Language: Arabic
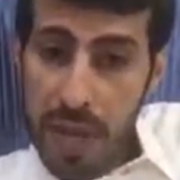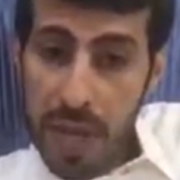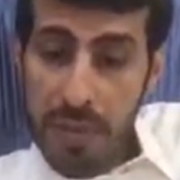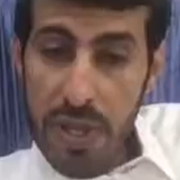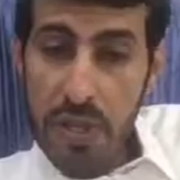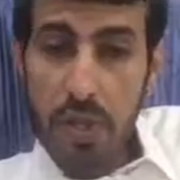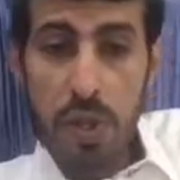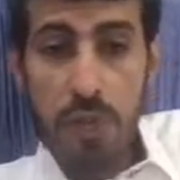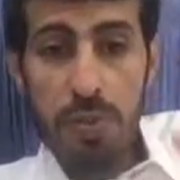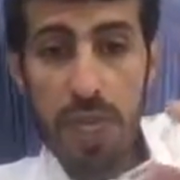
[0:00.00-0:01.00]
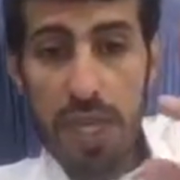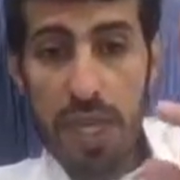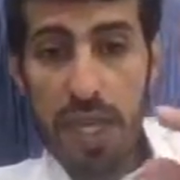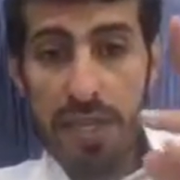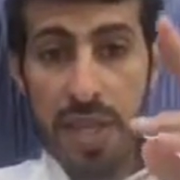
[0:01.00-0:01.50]
خميس يقول شو
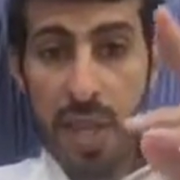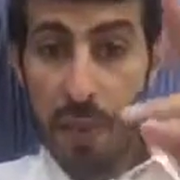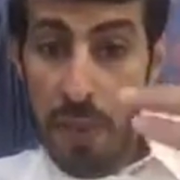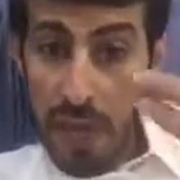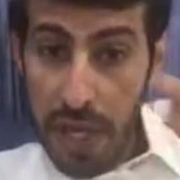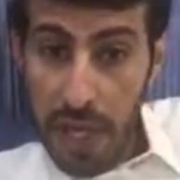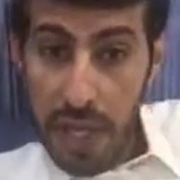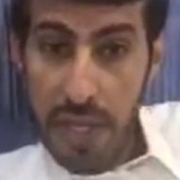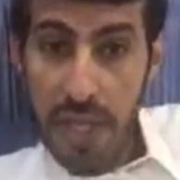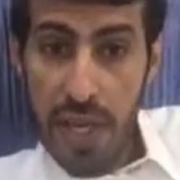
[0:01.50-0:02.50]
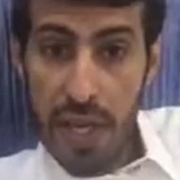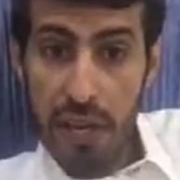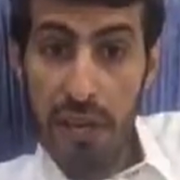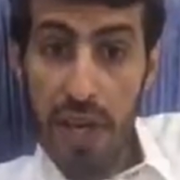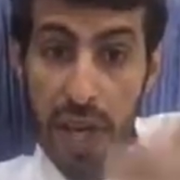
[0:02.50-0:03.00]
مديك اصلا العماريه انت هناك
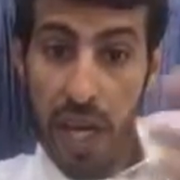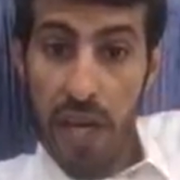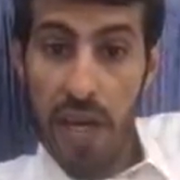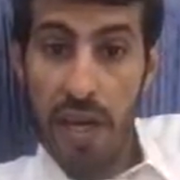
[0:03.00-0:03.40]
في الخلا